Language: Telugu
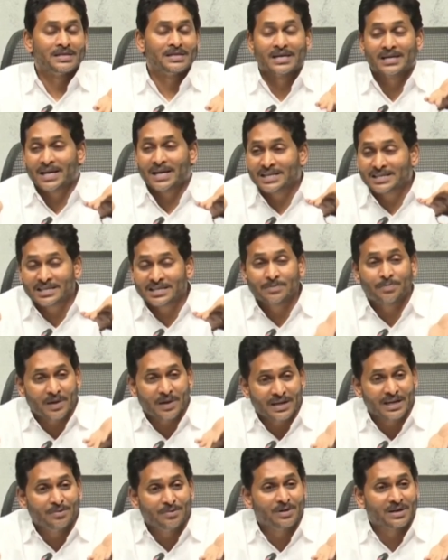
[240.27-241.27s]
చేయాల్సిన
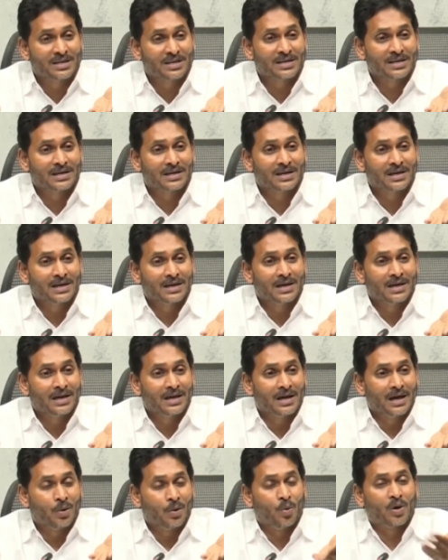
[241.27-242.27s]
పనేమిటి
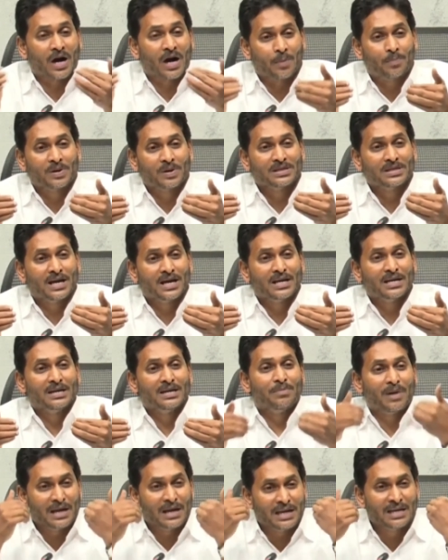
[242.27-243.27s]
ఒక అబద్ధాన్ని
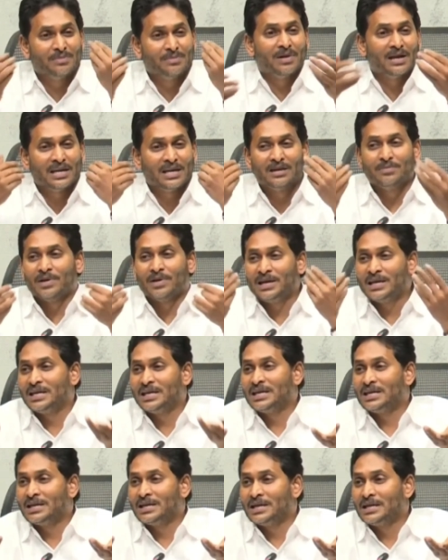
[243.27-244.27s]
మళ్ళీ మళ్ళీ
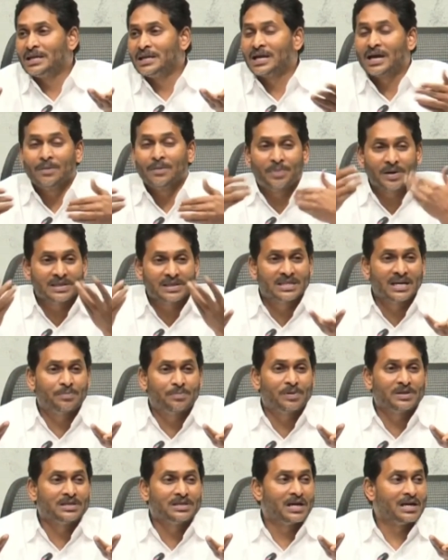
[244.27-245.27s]
మళ్ళీ ఇంకా పెద్ద
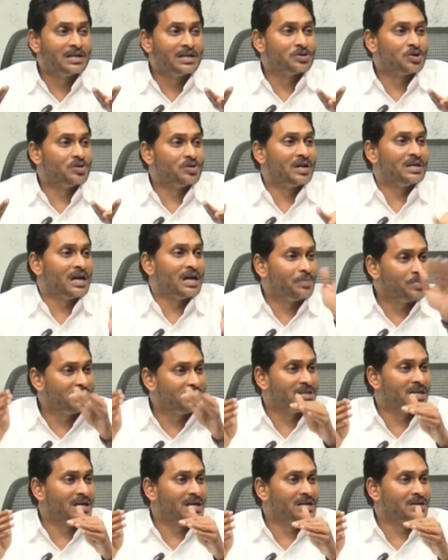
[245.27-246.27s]
అబద్ధాలతో దాన్ని
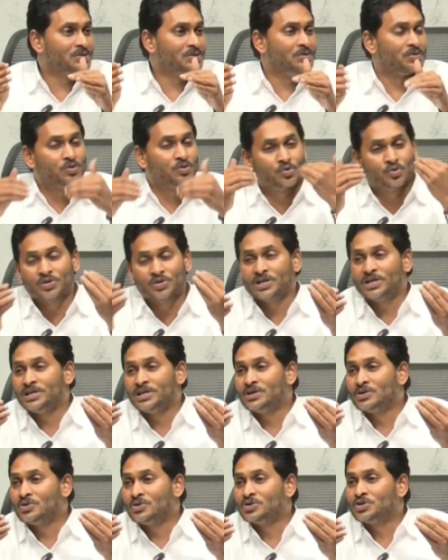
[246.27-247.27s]
అబద్ధాన్ని రుజువు
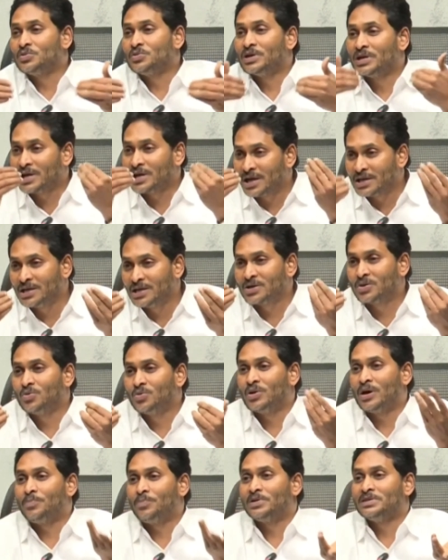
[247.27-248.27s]
చేయడం కోసం ఇంకా
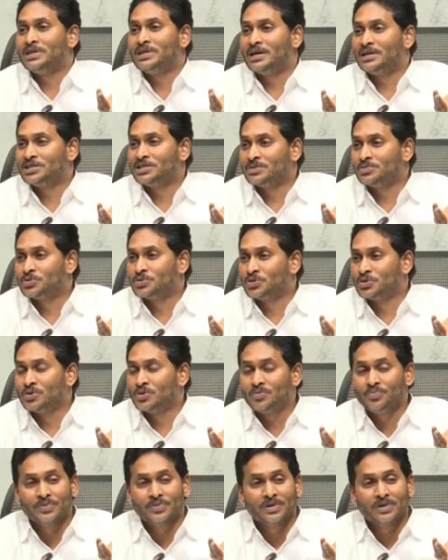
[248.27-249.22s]
ఎక్కువ అబద్ధాలు చెబుతూ